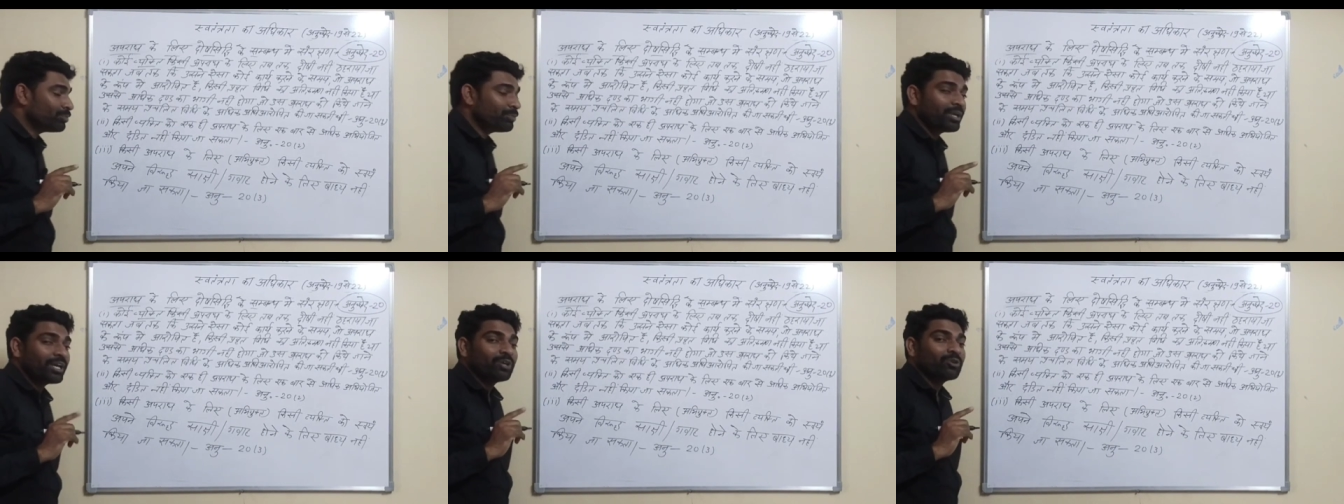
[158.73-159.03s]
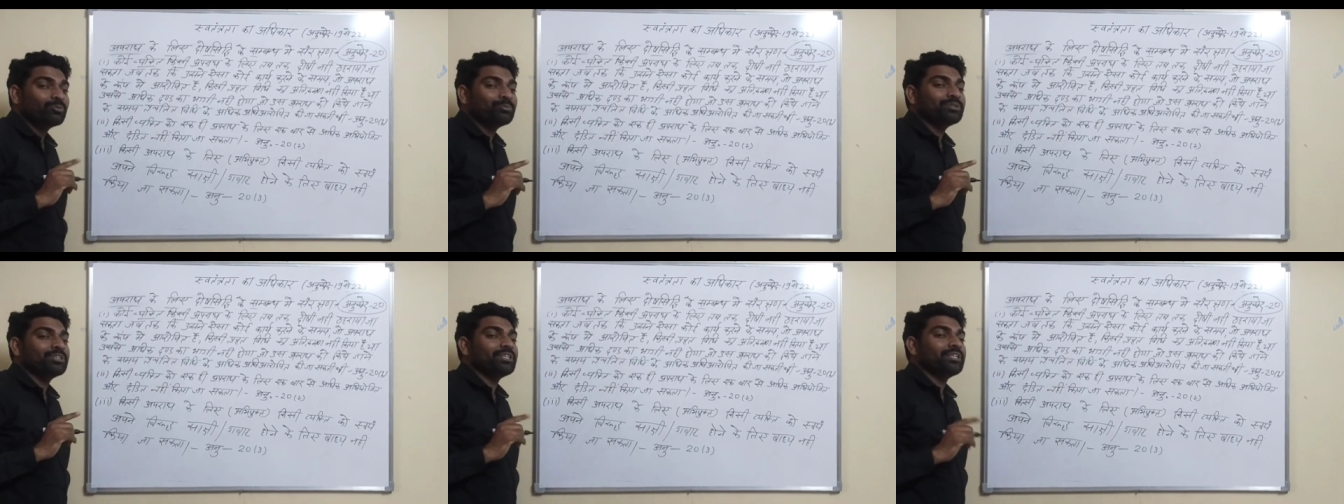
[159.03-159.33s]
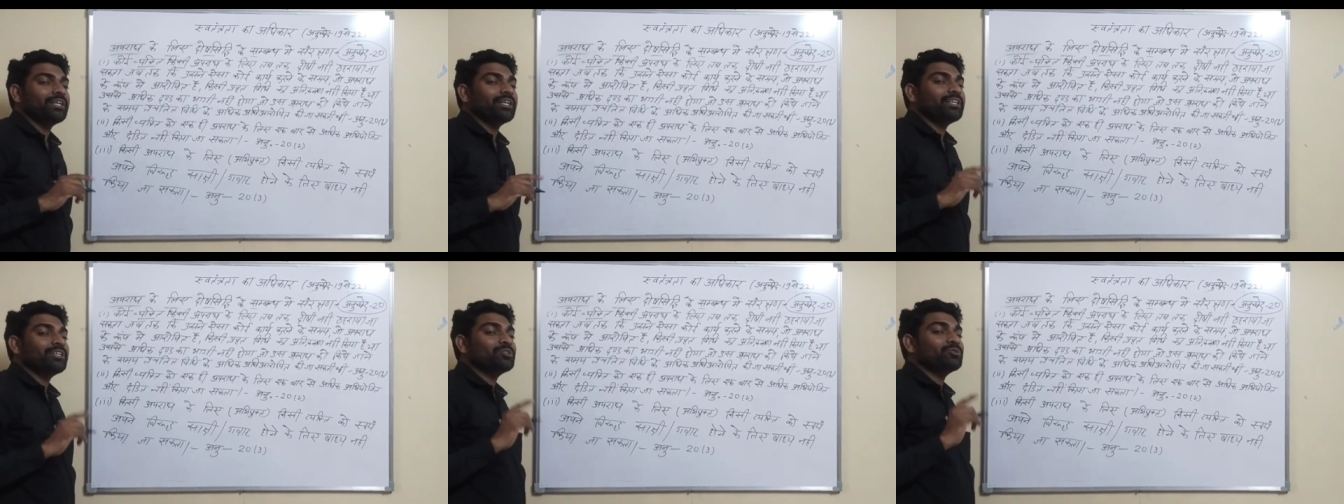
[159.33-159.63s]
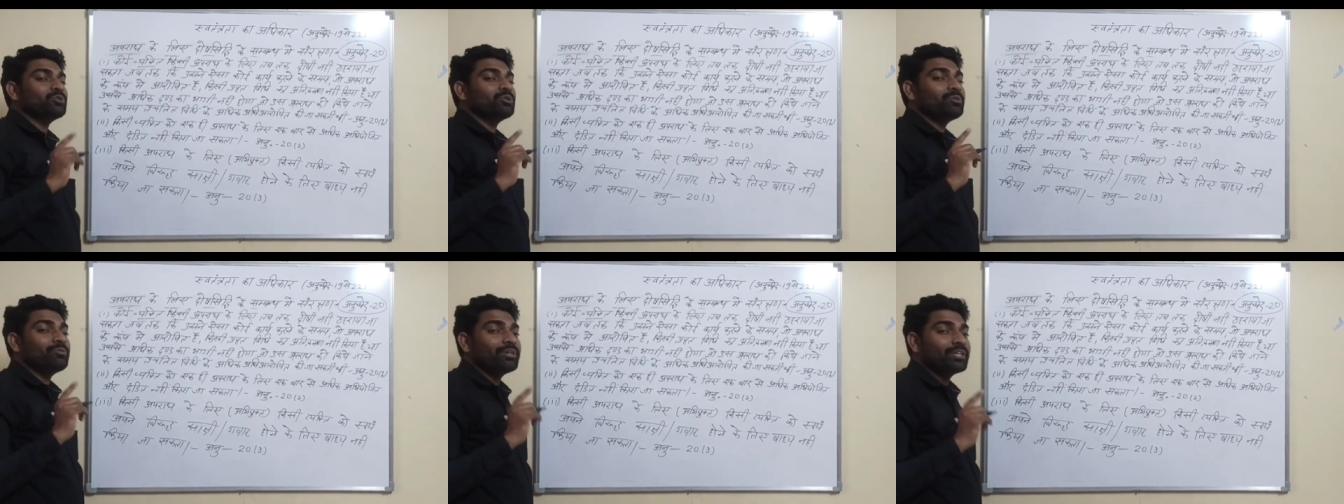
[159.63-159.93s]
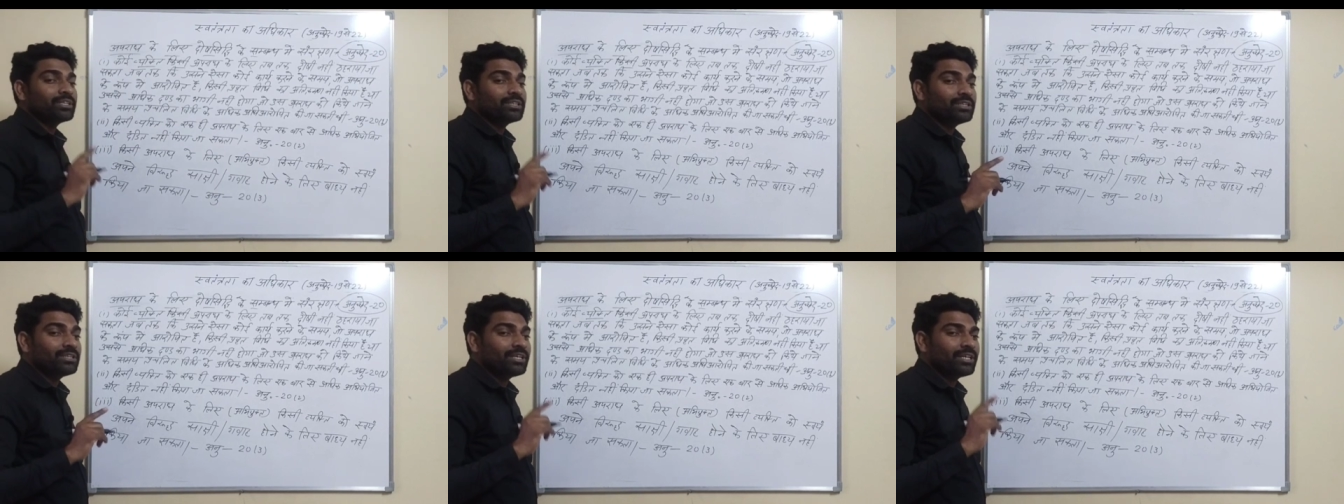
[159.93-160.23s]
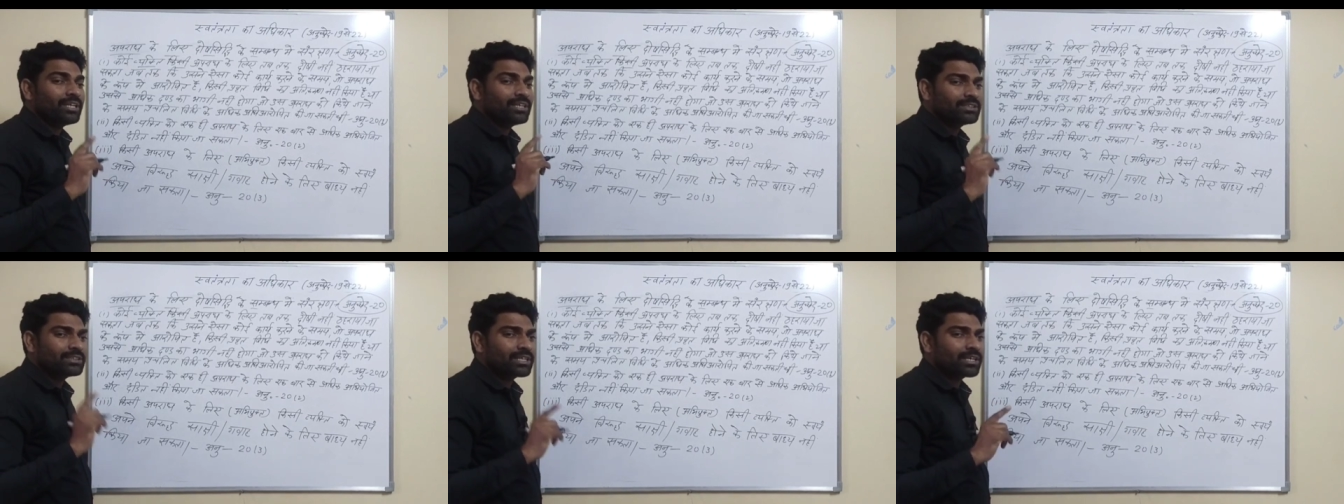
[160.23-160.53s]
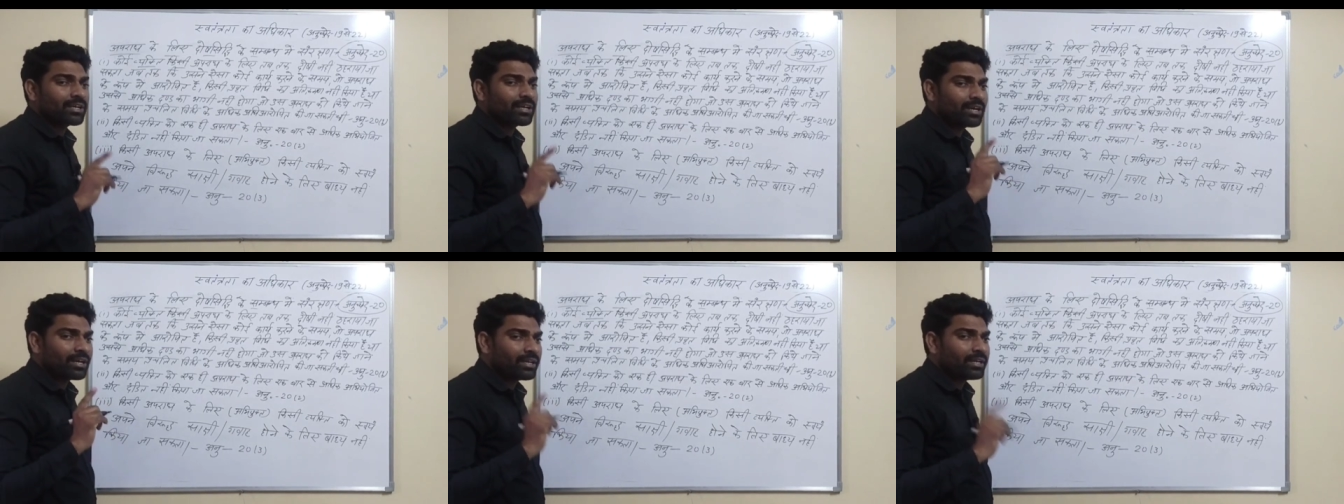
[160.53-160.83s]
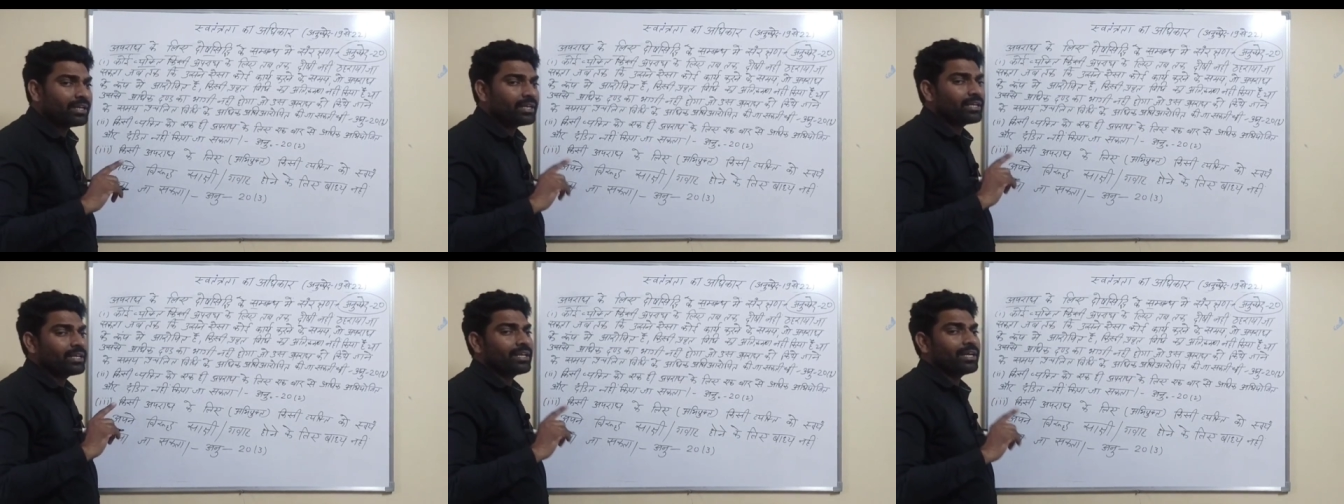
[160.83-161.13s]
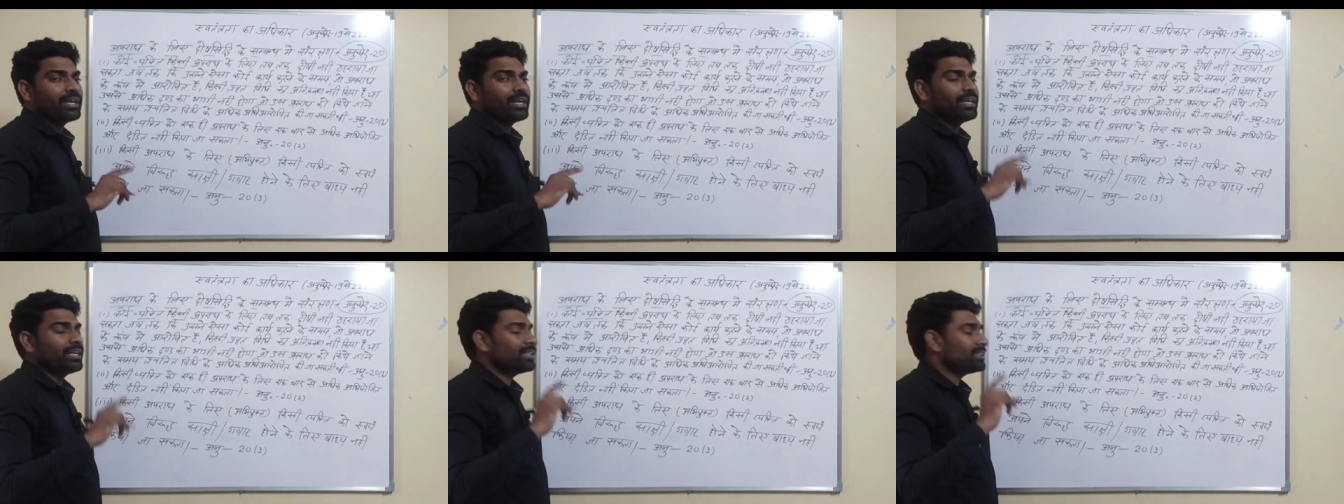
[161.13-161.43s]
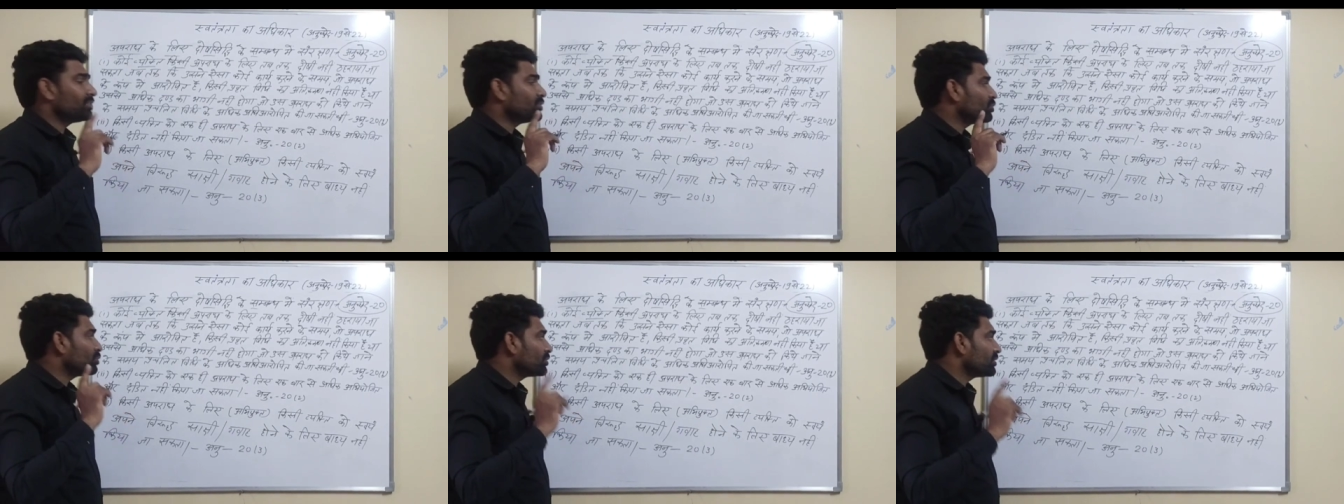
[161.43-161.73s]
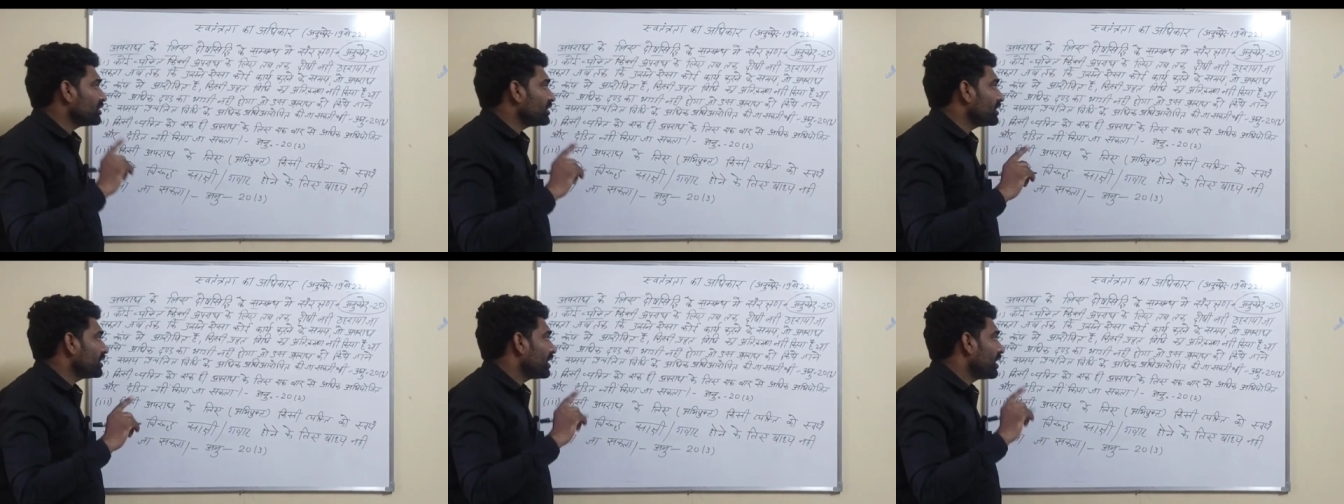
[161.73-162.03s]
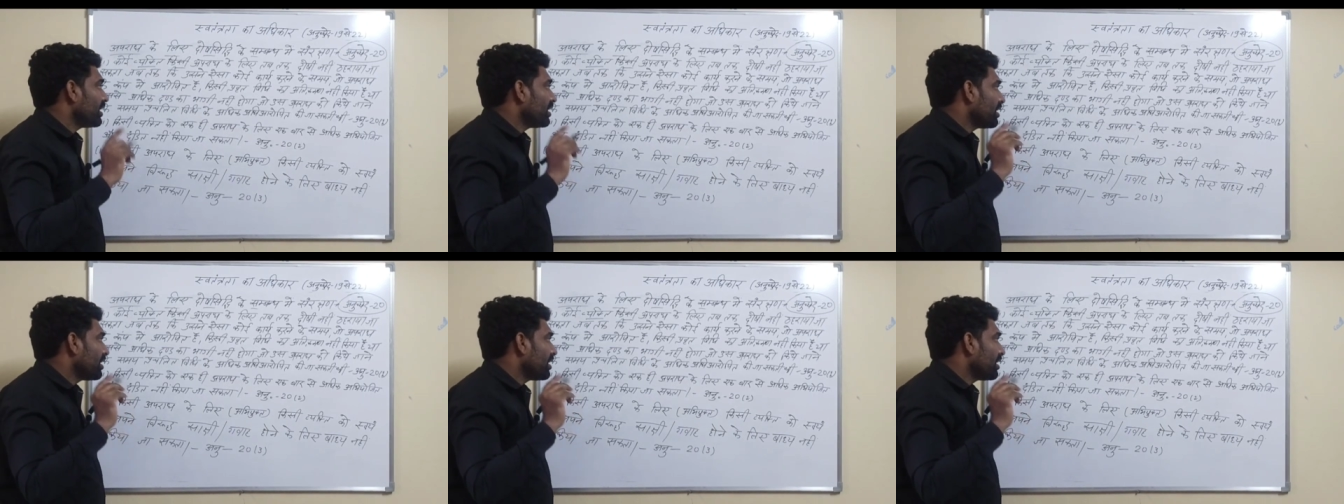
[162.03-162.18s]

के रूप में आरोपित है यानी कोई व्यक्ति ने ऐसा कार्य किया है जो कि